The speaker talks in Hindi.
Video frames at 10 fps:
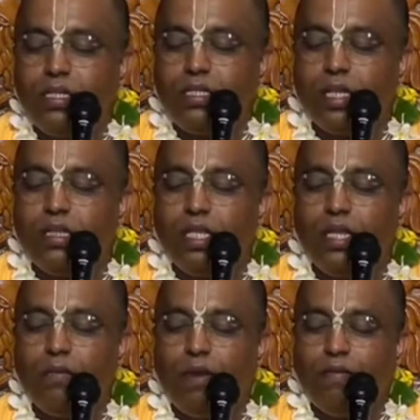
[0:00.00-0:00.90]

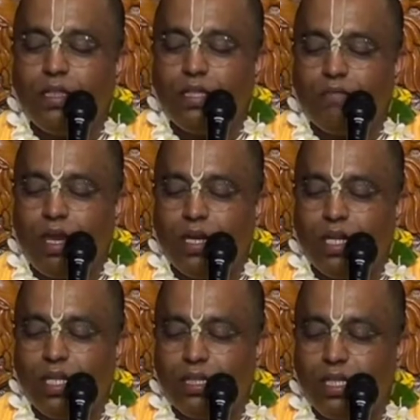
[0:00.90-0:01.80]
सिद्धिर भवती
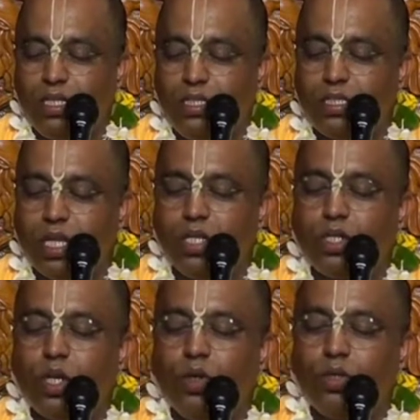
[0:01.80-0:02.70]
नेति
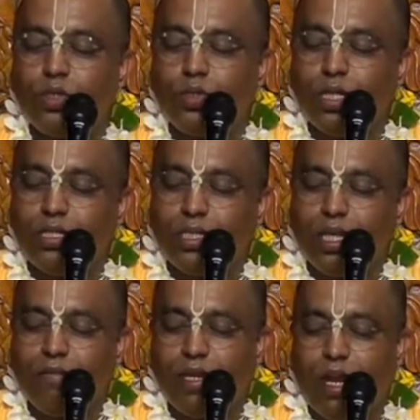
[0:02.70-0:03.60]
संशयोच्युत
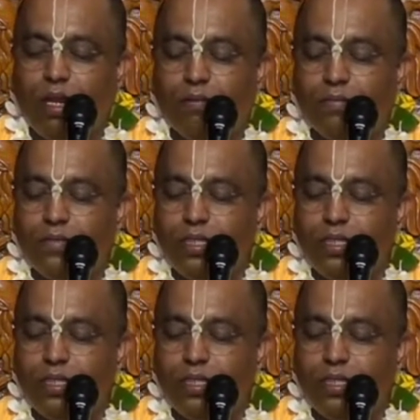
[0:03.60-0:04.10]
सेविनाम